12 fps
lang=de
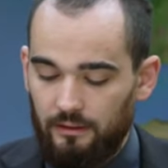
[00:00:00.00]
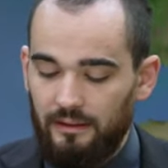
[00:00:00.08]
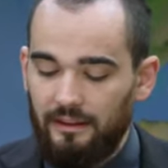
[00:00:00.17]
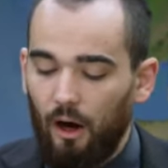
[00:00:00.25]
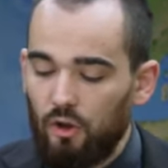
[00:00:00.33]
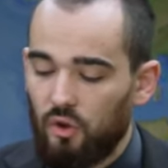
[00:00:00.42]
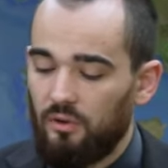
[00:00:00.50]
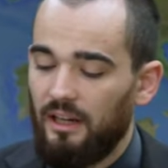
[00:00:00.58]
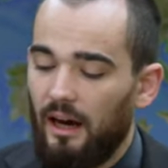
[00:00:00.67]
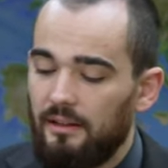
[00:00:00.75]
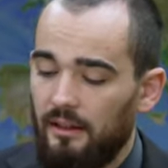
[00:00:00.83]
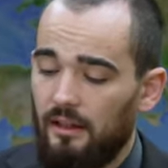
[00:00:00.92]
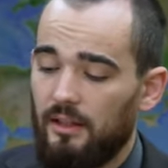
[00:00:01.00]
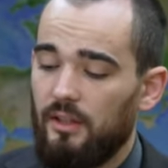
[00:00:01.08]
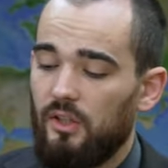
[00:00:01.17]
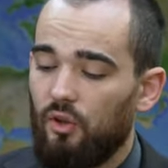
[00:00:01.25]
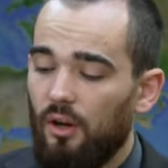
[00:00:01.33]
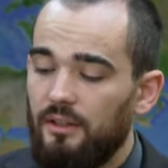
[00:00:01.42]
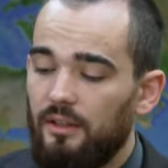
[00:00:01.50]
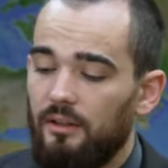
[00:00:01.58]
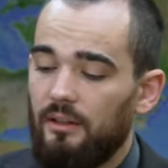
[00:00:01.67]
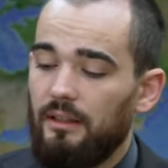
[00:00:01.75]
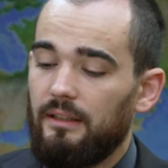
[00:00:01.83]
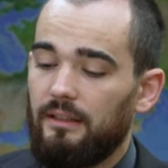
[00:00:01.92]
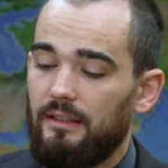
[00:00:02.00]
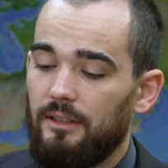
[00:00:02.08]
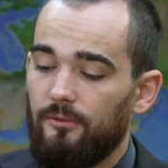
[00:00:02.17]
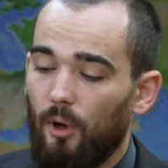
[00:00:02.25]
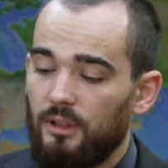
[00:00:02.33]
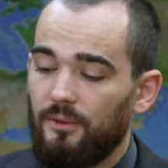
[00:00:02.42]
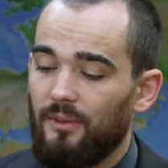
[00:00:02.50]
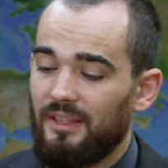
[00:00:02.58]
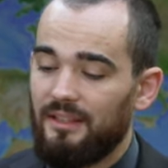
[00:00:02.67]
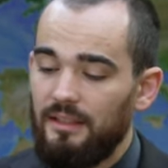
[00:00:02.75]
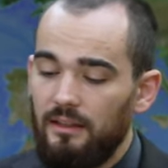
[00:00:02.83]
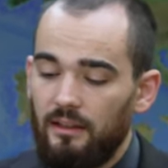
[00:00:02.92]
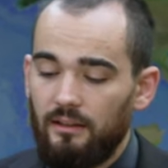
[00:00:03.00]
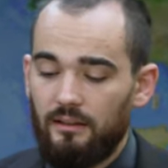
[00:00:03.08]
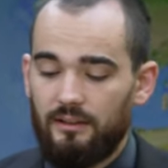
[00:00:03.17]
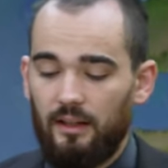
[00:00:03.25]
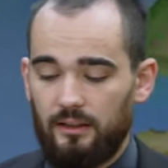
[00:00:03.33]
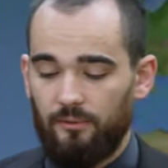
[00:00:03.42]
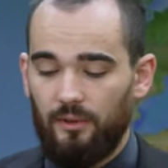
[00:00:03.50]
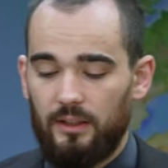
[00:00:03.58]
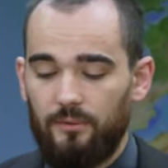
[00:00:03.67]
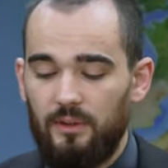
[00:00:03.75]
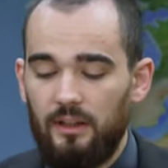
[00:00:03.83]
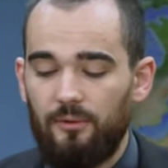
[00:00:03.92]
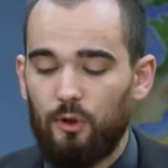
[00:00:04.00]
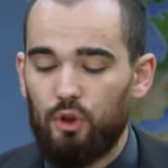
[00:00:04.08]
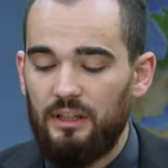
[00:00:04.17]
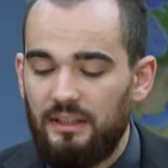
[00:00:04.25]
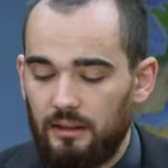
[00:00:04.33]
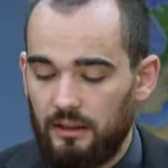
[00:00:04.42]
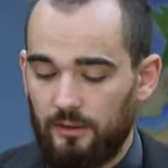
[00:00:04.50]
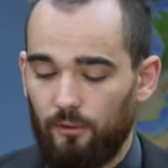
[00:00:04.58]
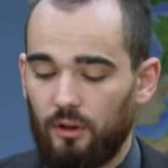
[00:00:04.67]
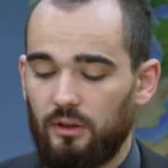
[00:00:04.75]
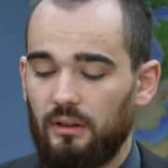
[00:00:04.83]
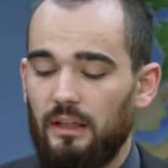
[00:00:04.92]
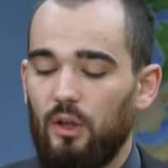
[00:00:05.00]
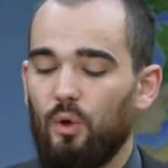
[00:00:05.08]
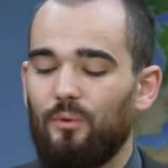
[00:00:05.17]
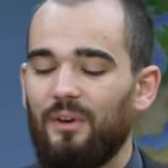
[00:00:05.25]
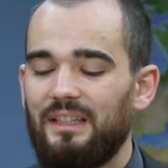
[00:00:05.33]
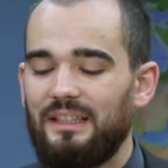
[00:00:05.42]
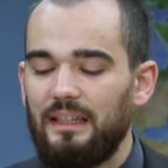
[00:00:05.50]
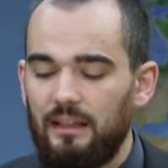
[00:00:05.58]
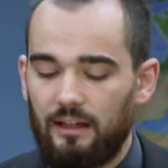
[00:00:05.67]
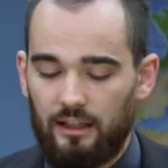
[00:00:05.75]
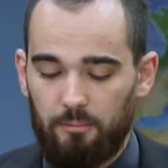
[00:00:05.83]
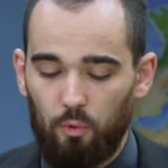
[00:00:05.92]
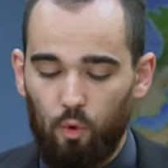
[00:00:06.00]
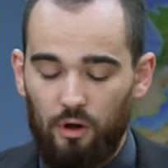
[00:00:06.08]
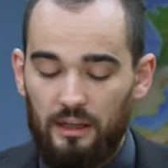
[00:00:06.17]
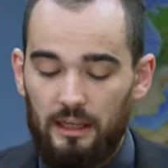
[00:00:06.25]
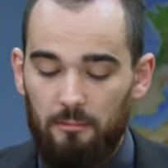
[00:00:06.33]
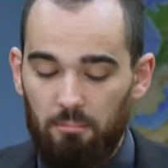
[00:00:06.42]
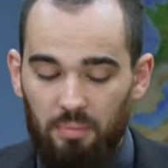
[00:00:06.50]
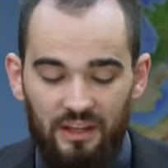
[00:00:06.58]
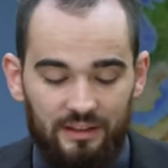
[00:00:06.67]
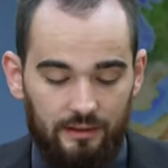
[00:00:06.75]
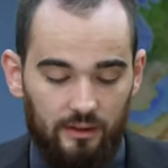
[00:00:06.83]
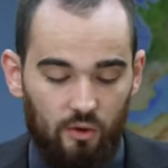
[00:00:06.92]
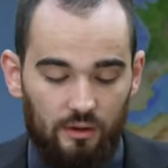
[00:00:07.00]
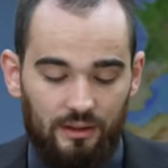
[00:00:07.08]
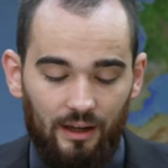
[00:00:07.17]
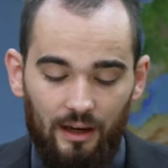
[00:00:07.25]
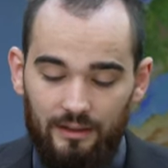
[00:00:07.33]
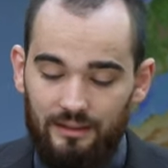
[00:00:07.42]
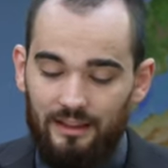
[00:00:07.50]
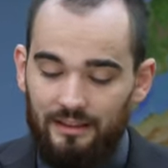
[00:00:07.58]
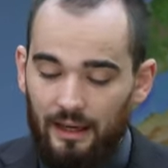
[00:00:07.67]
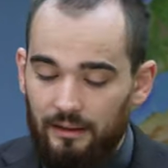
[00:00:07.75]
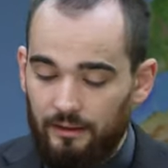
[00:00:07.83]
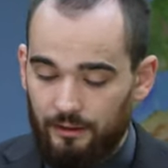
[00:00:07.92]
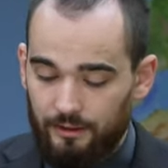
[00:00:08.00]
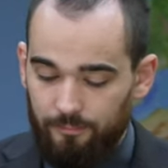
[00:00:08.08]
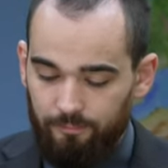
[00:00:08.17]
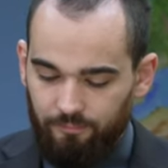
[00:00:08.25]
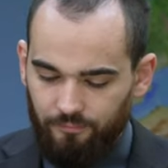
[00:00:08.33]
Genauso Daniel sollte die Worte versiegeln. Das heißt in Vers 4, verschließe diese Worte und versiegle das Buch bis zur Zeit des Endes.